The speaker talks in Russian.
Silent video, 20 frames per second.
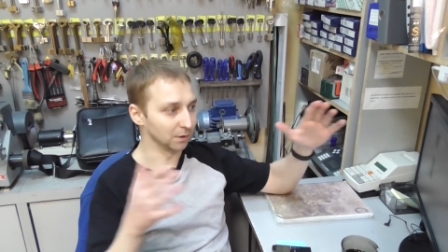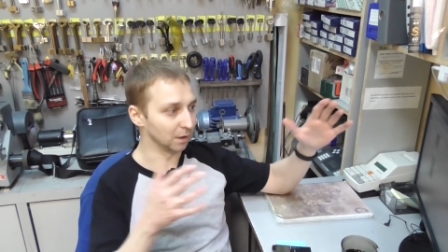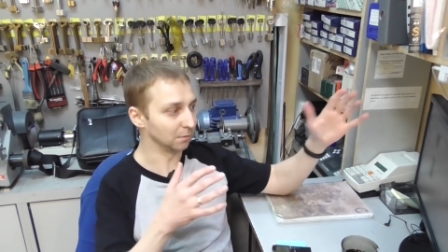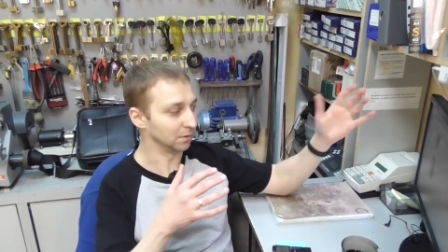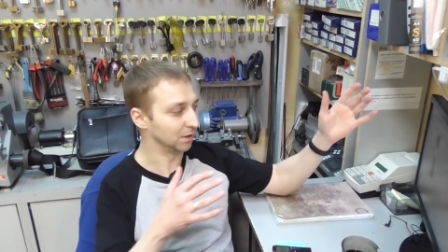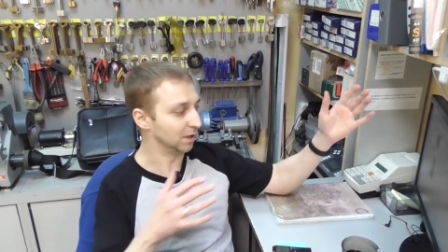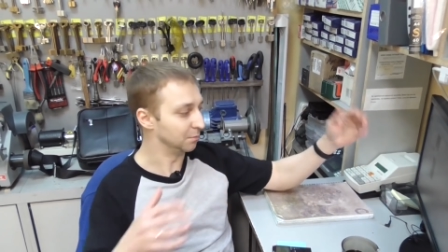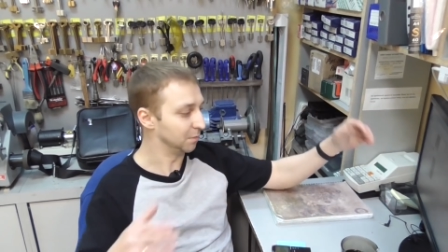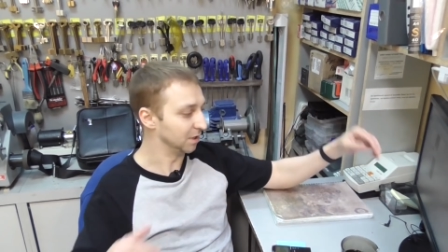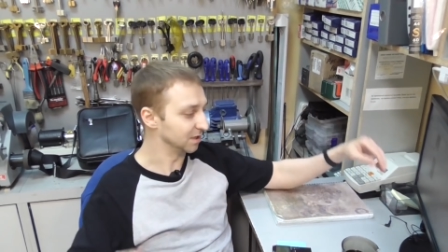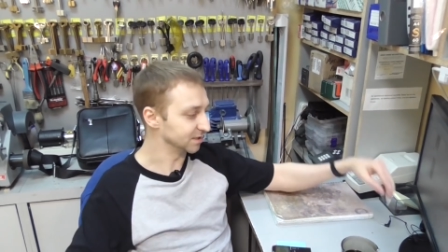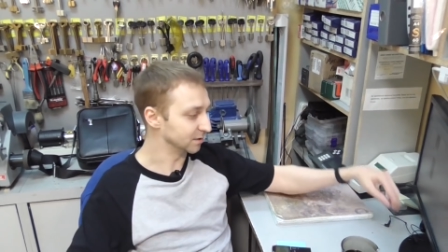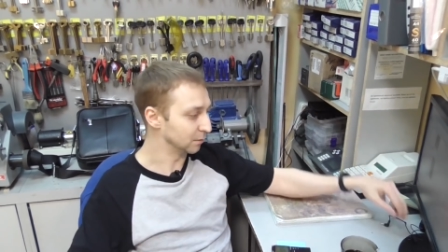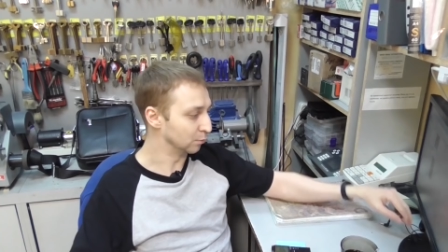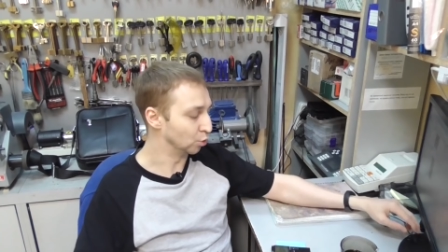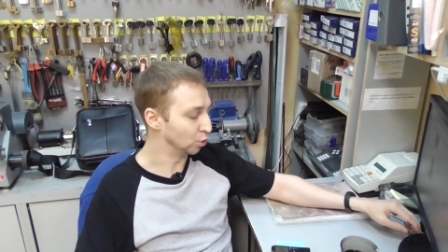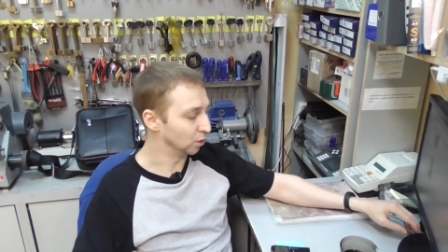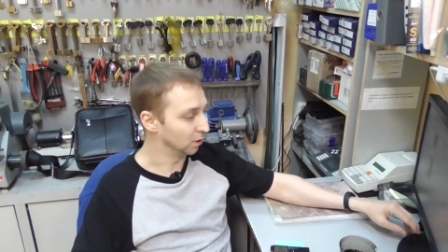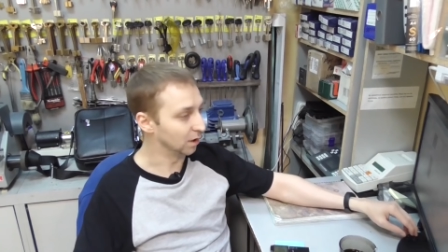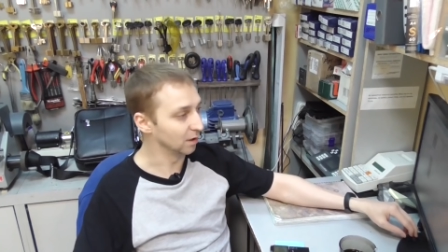там, где место
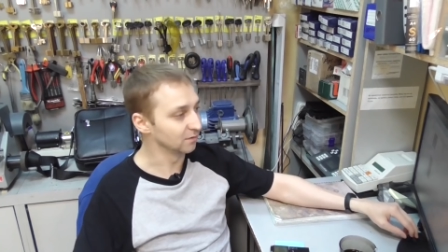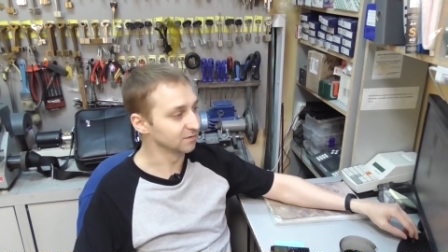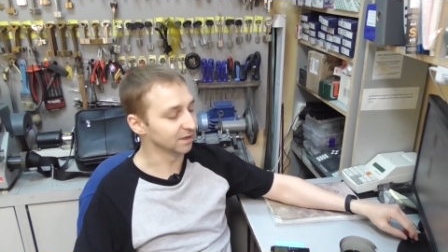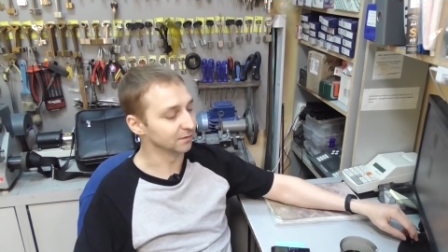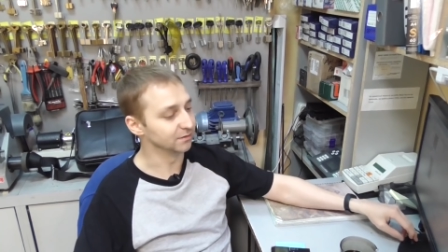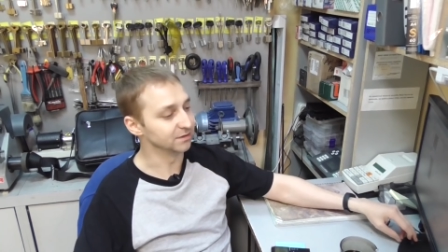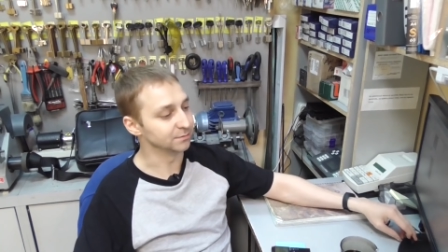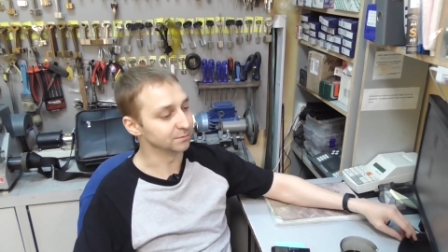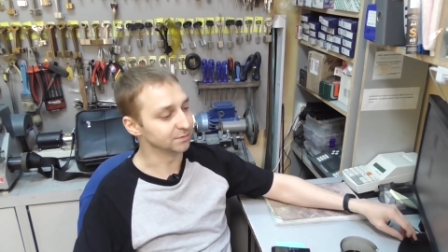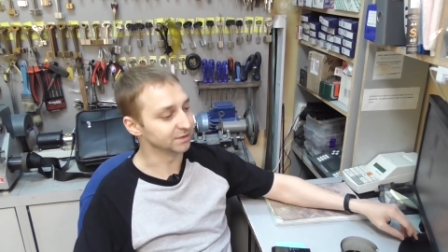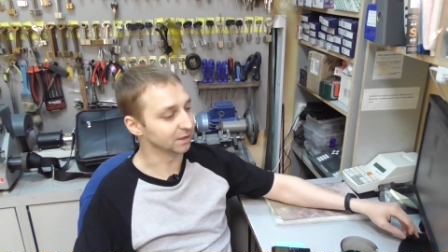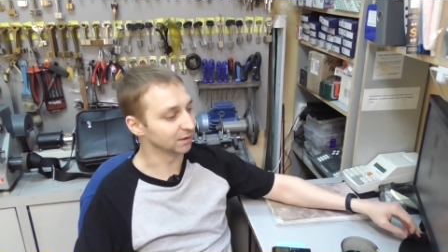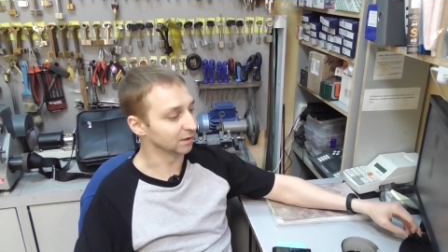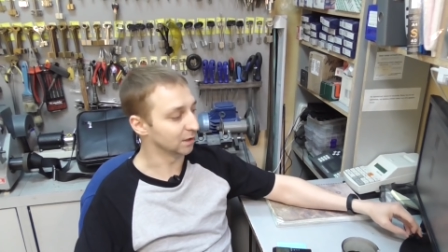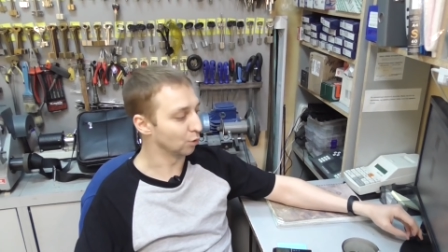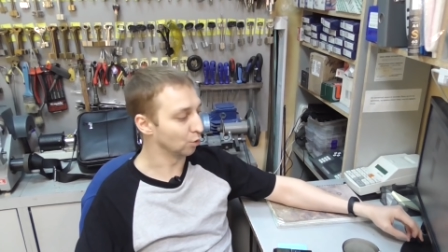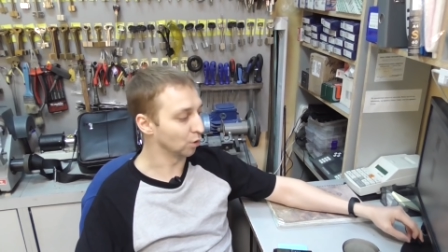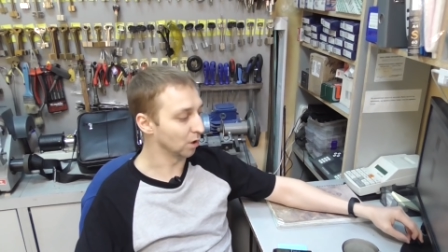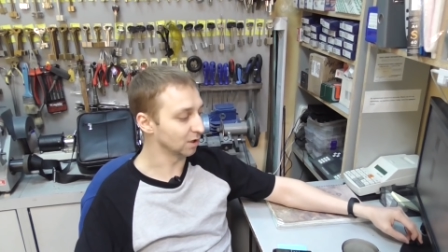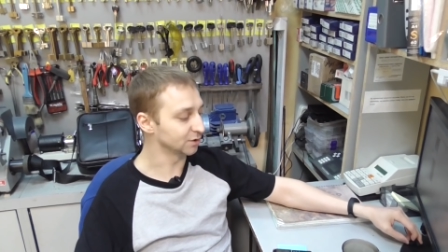будет, да, в зависимости от
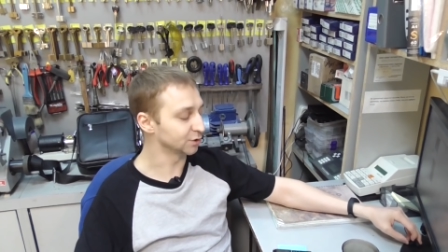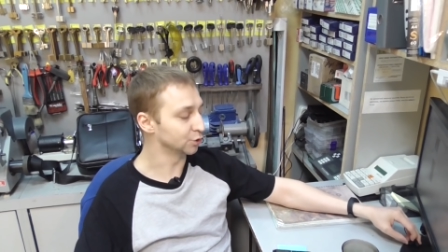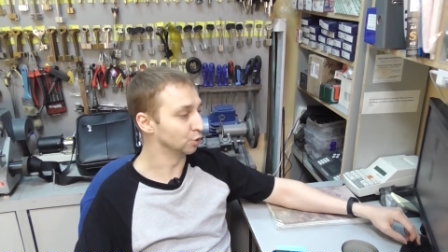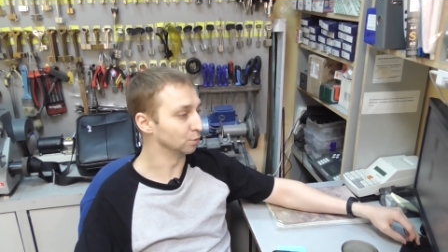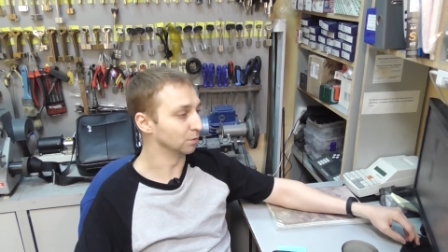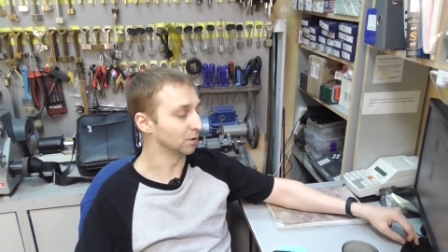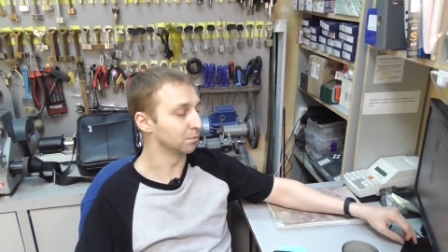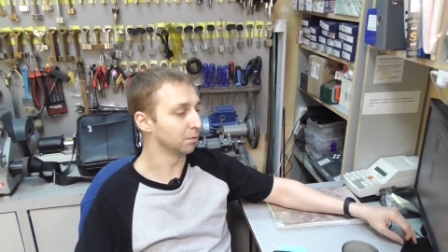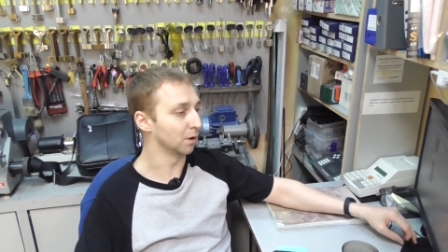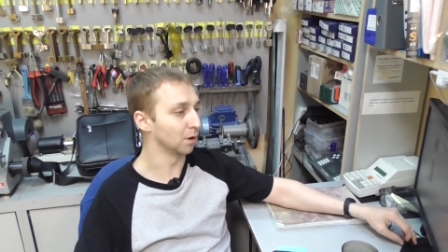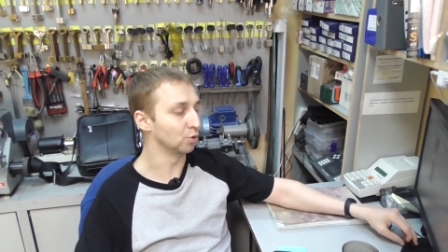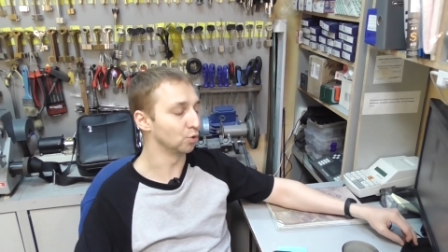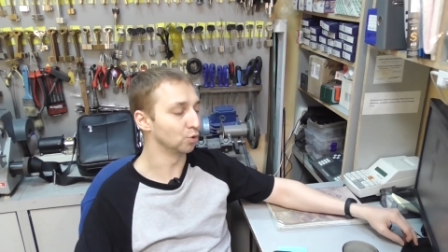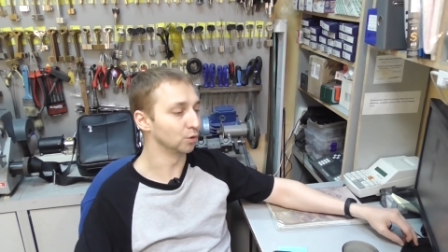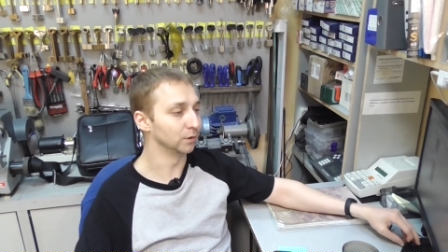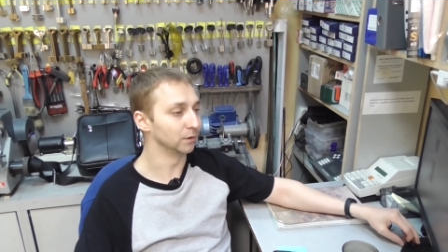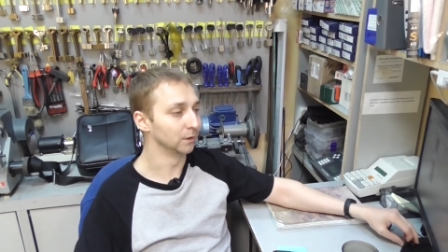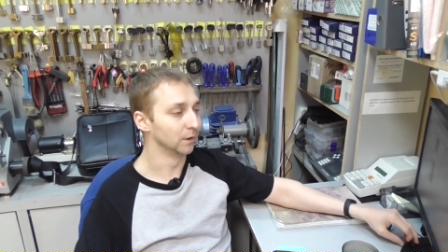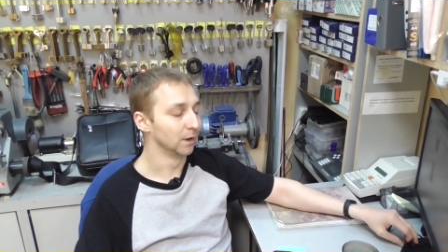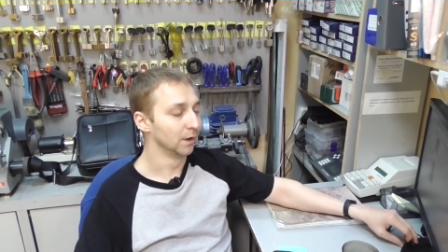того, как съемки
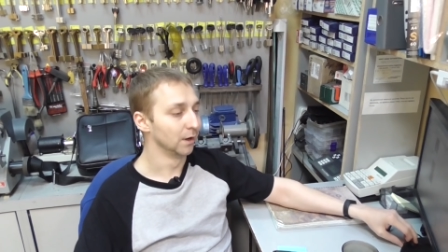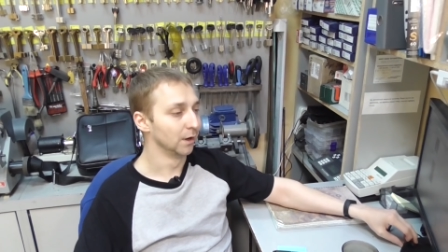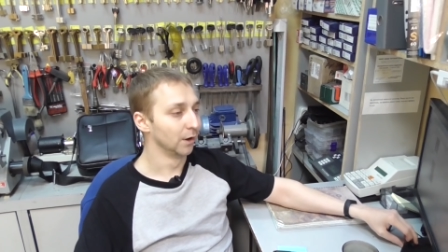проходят.